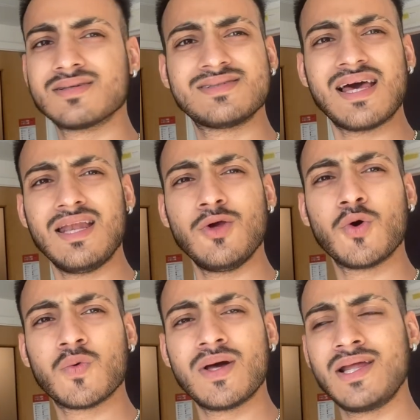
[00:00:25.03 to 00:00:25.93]

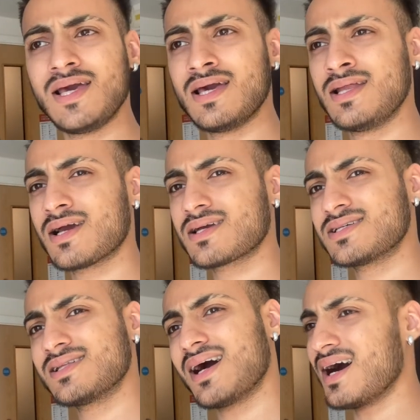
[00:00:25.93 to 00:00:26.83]
सेलियोक वाले एरिया के
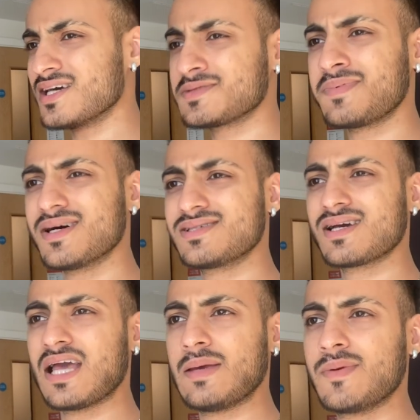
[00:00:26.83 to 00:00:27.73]
शायद आसपास है
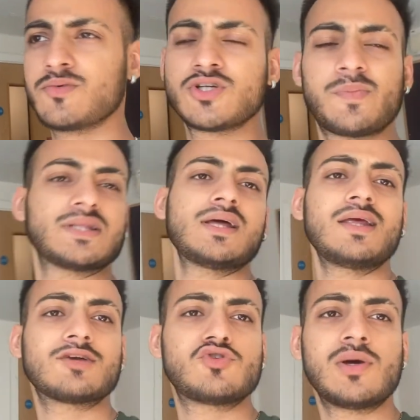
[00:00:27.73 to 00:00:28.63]
कहीं पे मुझे पता नहीं
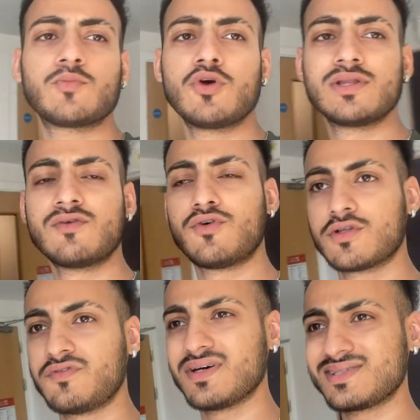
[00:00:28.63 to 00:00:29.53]
एक्चुअली आई एम गोइंग फॉर
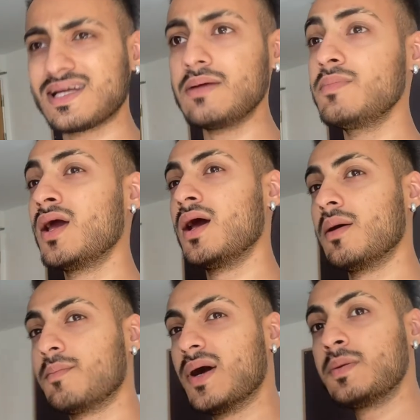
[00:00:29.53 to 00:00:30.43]
द फर्स्ट टाइम
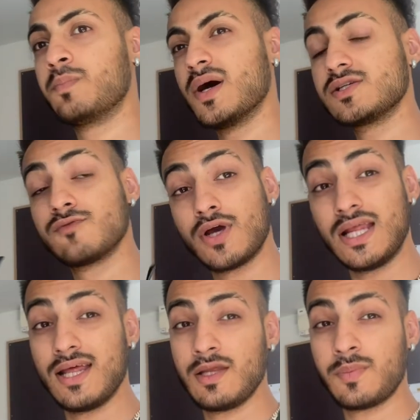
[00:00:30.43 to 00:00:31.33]
बट बस वही
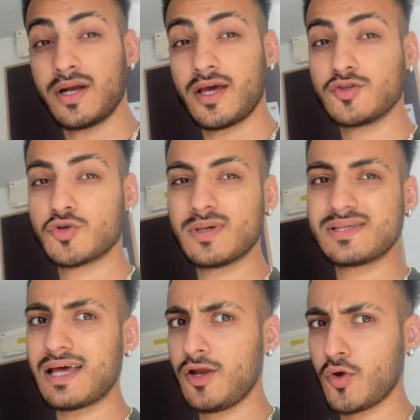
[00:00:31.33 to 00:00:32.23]
लेनी पड़ेगी जो मैं
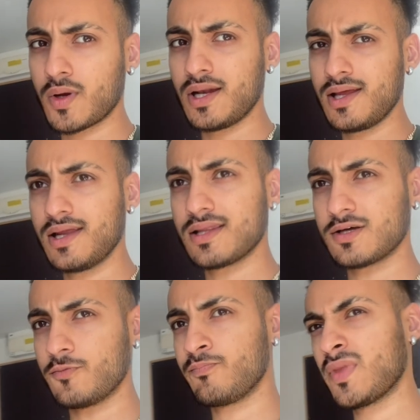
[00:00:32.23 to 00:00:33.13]
सैलियो के लिए लेता
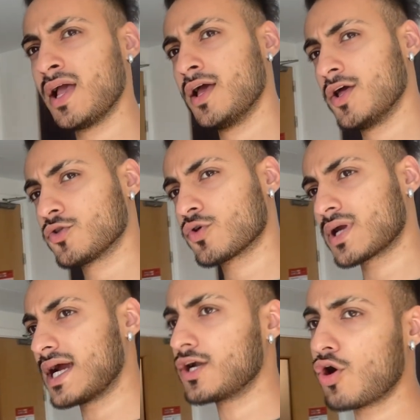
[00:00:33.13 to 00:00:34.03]
हूँ तो
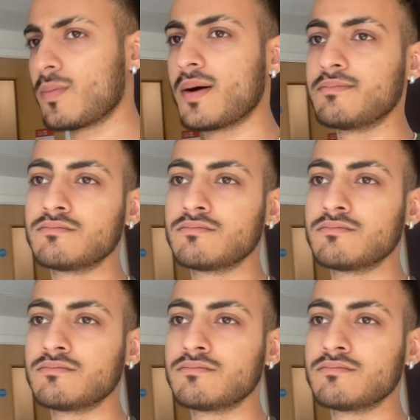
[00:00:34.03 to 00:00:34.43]
राइट अब हम